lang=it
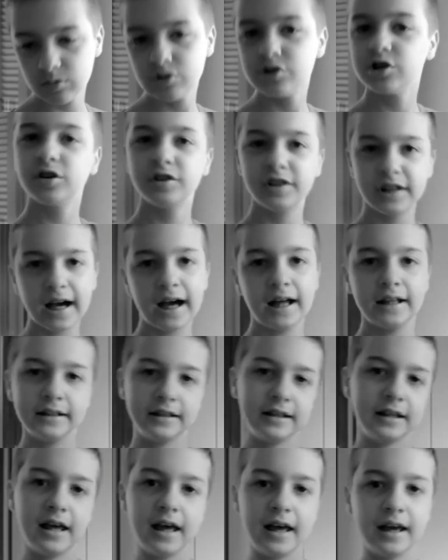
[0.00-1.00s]
luci così
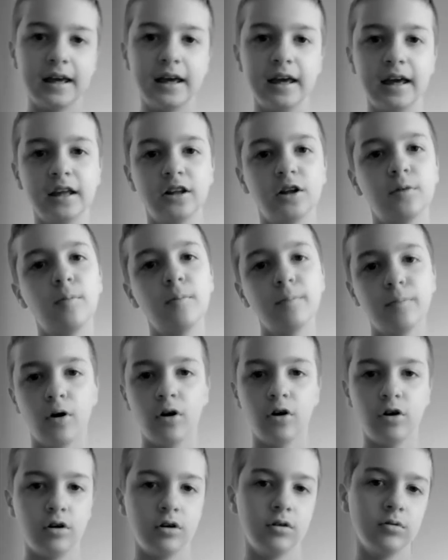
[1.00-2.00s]
grandi è che dopo un
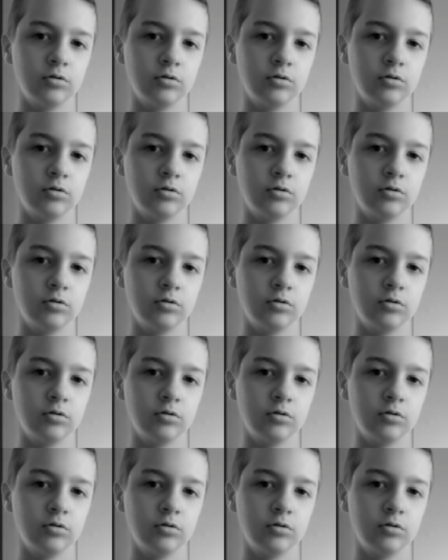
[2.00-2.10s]
po'